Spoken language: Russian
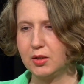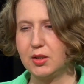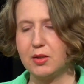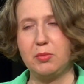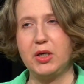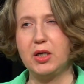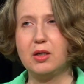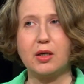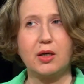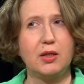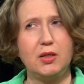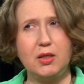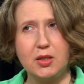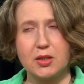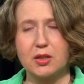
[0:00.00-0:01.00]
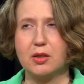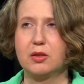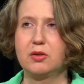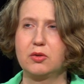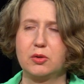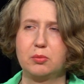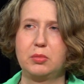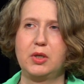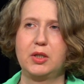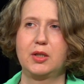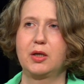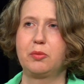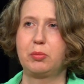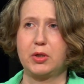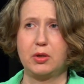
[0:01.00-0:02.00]
где мои границы, которые были
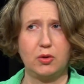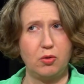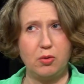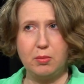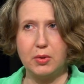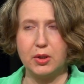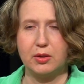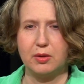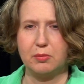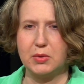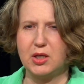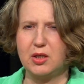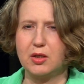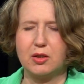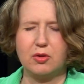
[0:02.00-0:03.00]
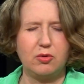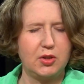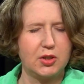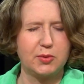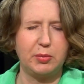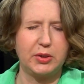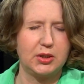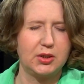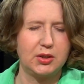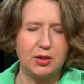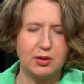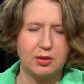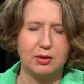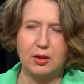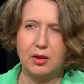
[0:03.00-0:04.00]
так проломлены, меня никто не
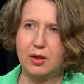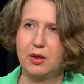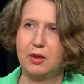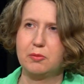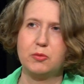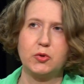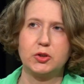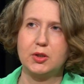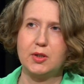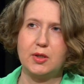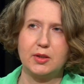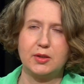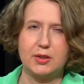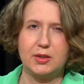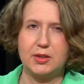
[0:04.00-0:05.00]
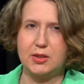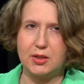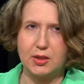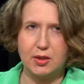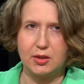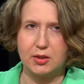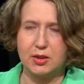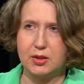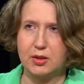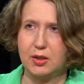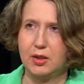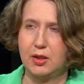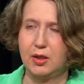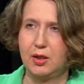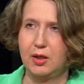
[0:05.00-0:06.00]
спросил, можно ли это сделать.
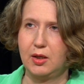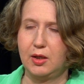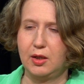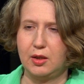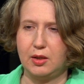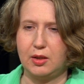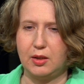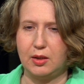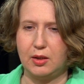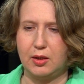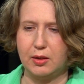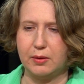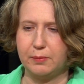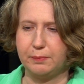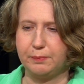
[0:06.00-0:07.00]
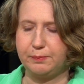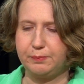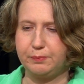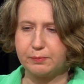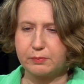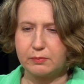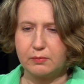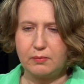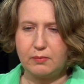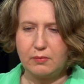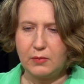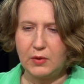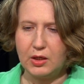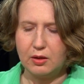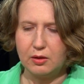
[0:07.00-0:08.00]
И
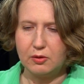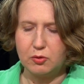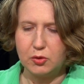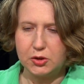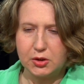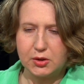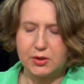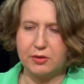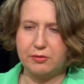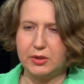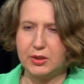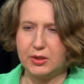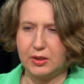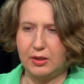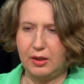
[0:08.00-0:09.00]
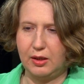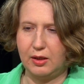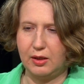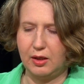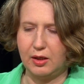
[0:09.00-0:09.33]
хочется ведь а,